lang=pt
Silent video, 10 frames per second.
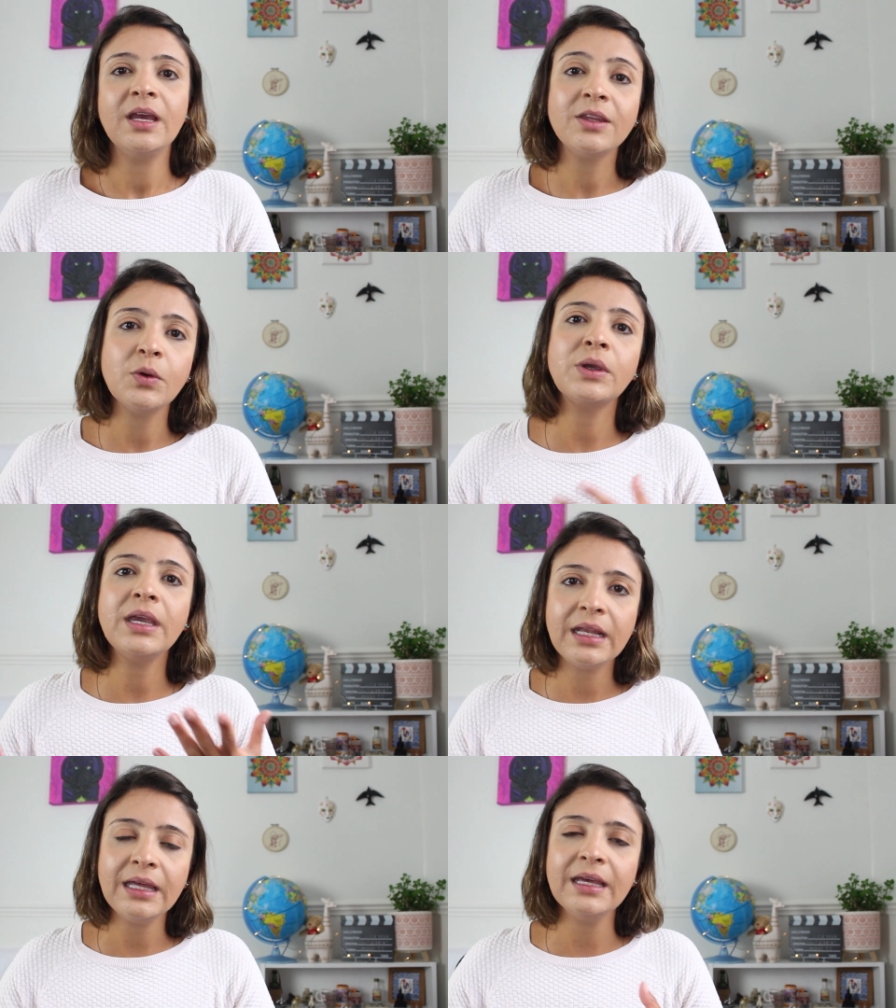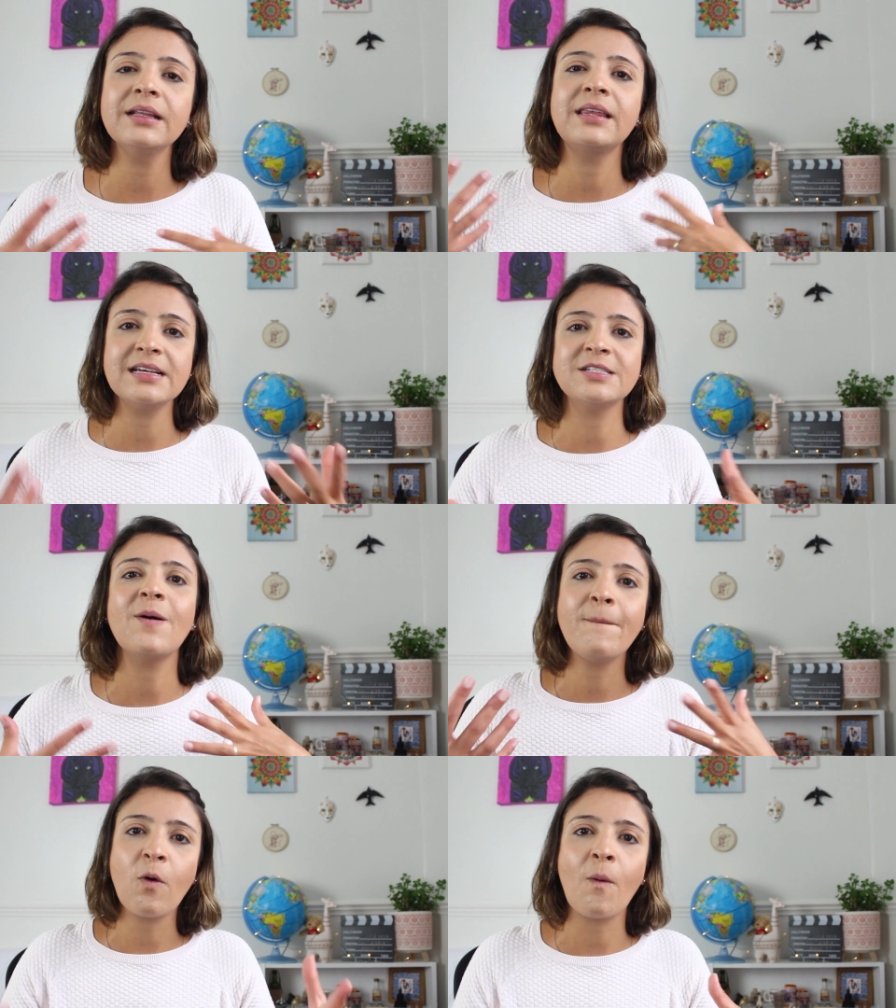Então eu queria trazer
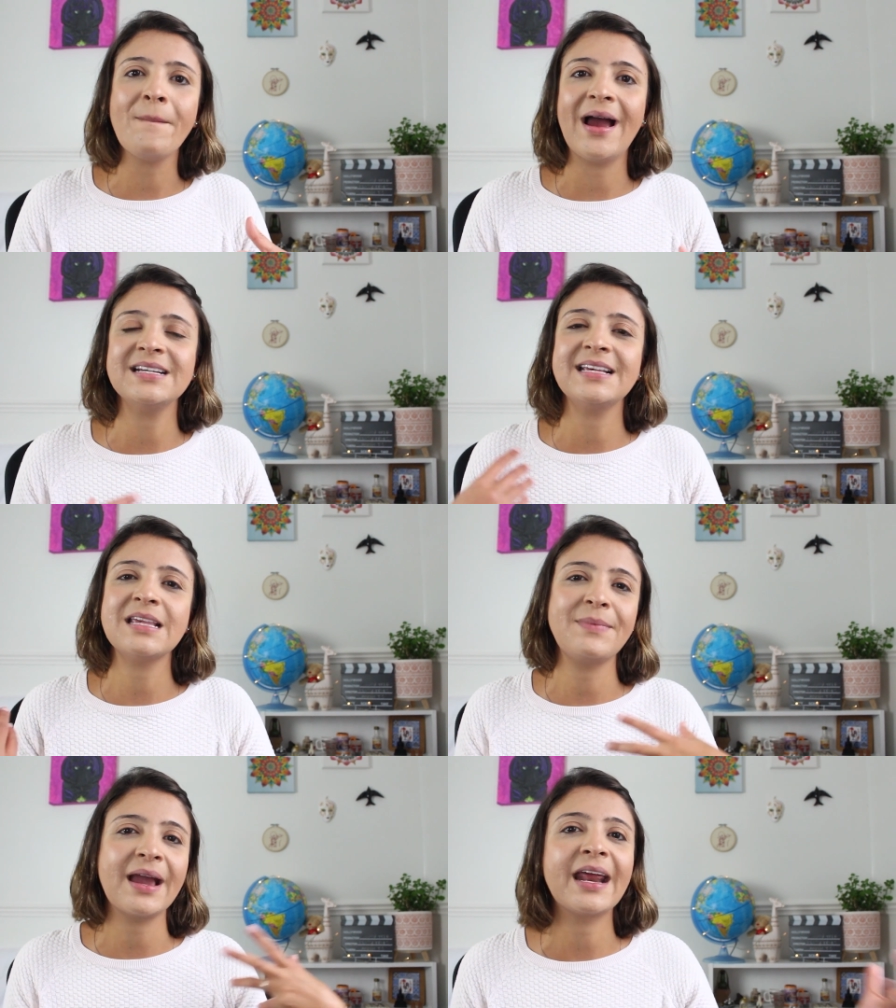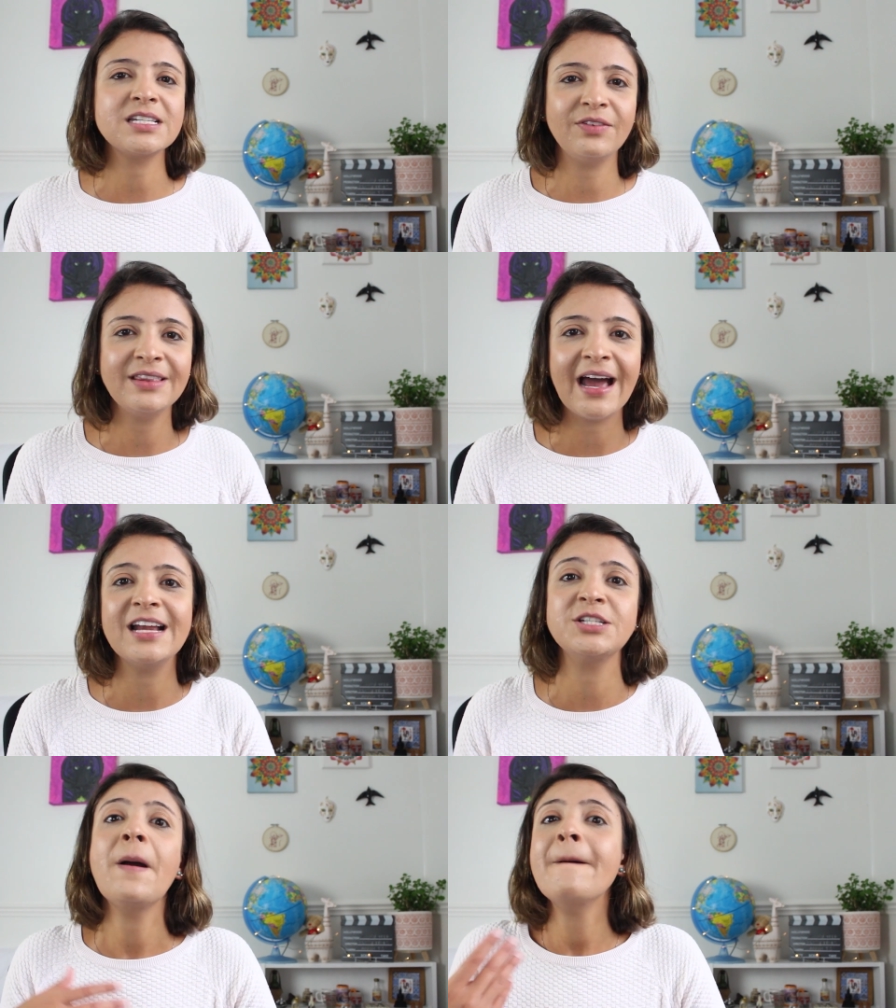um pouco mais dessa minha
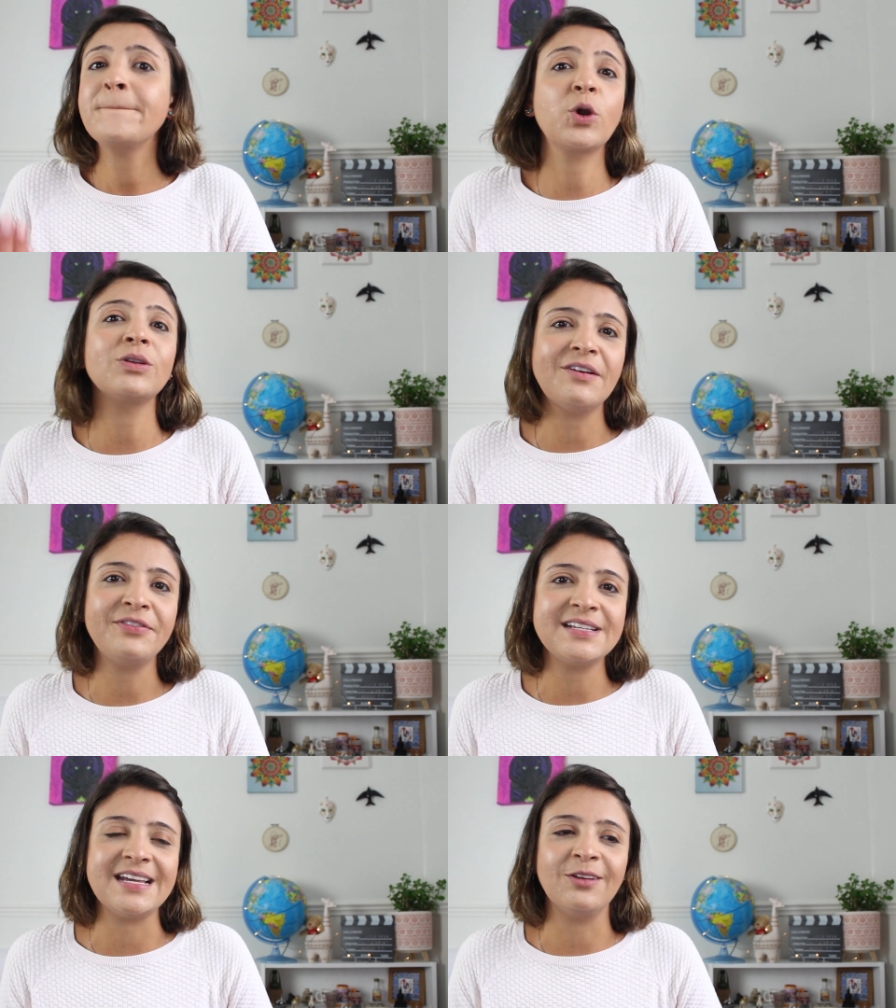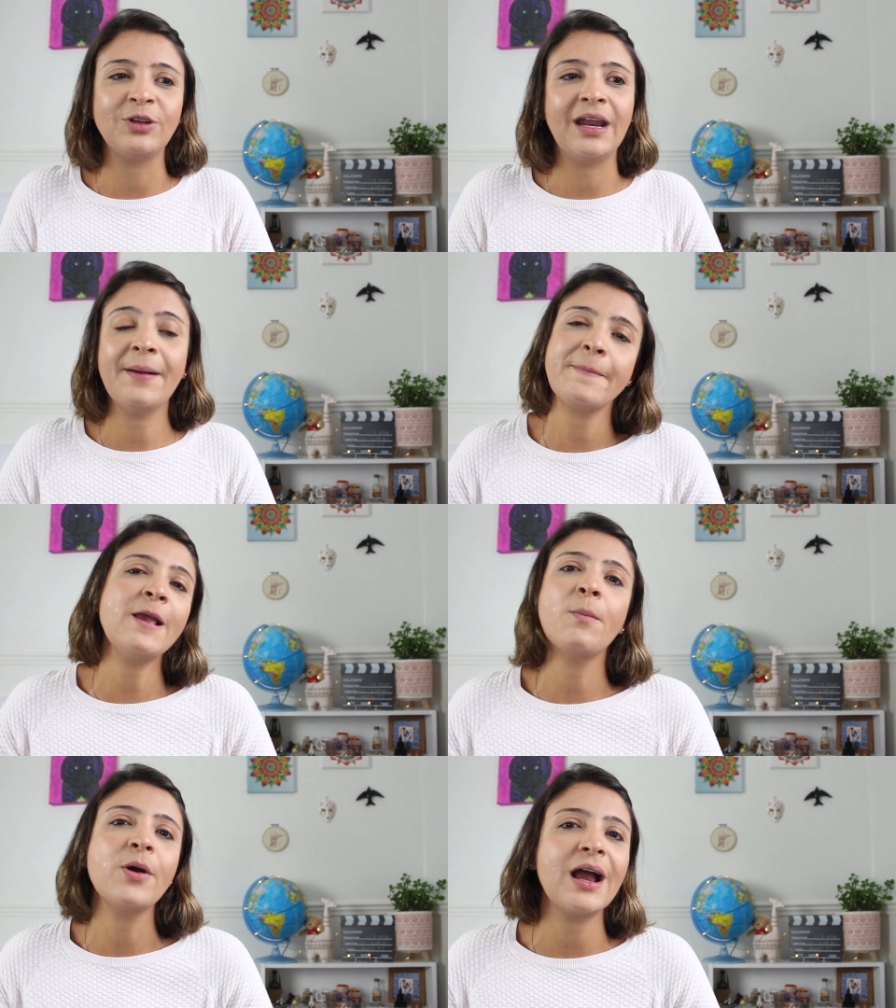criatividade pro que eu tava fazendo, né?
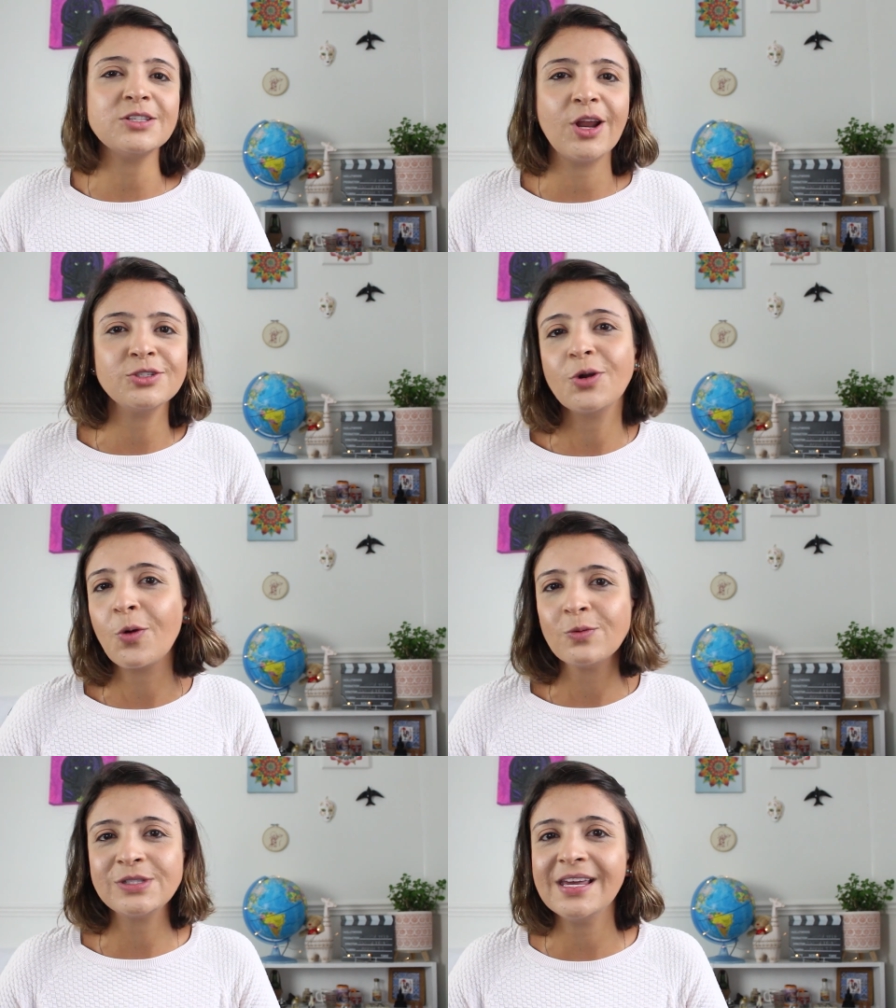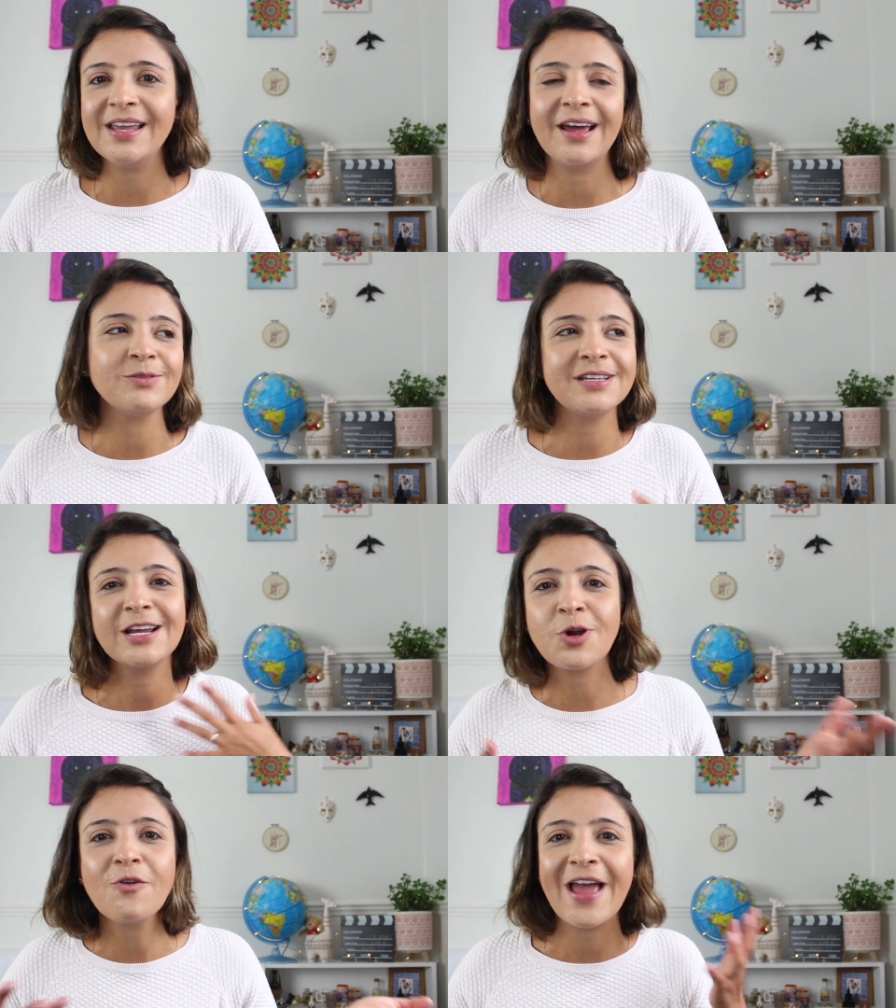E como garçonete eu não conseguia, a não ser
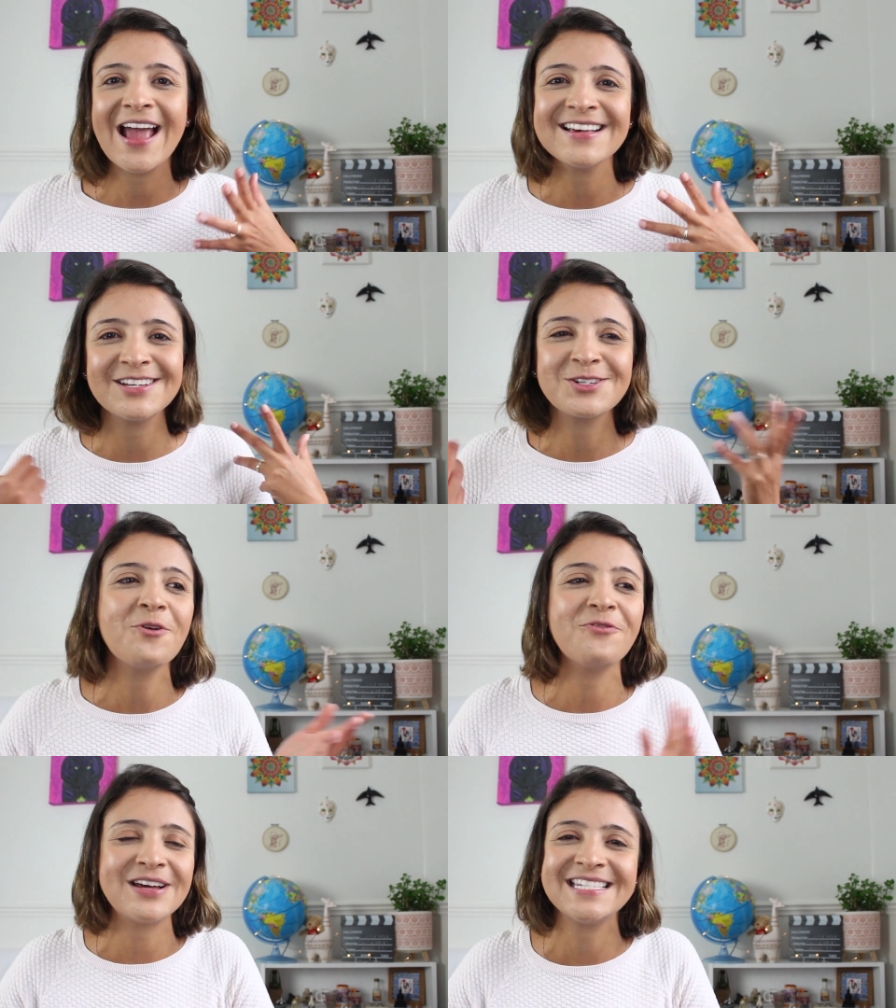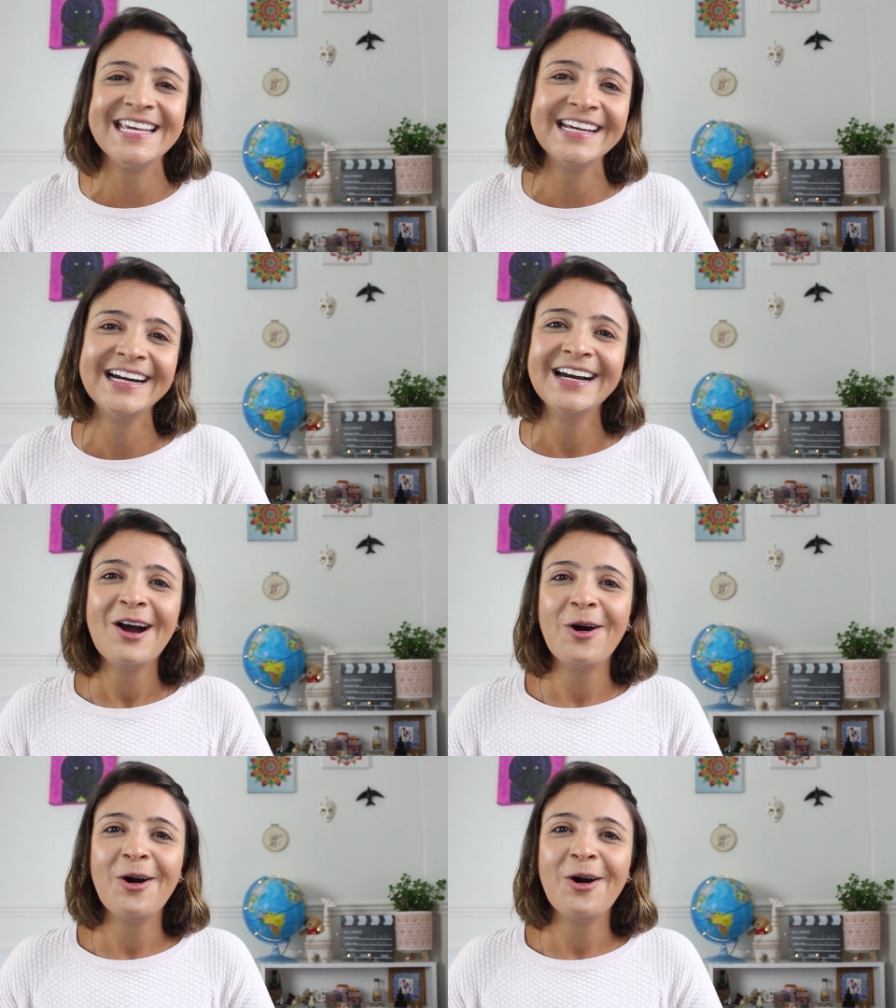nas conversas que eu fazia